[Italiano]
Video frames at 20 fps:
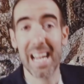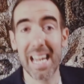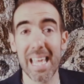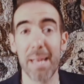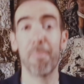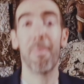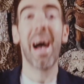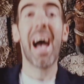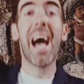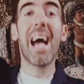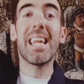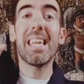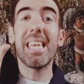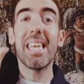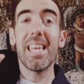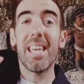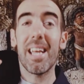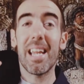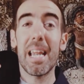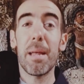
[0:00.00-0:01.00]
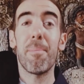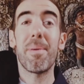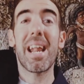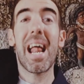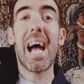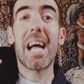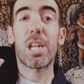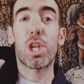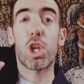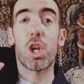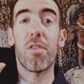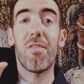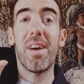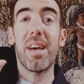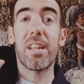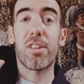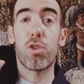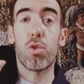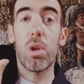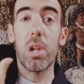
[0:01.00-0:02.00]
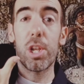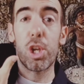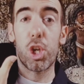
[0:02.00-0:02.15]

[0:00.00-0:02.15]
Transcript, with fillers: le mani, le braccia verso il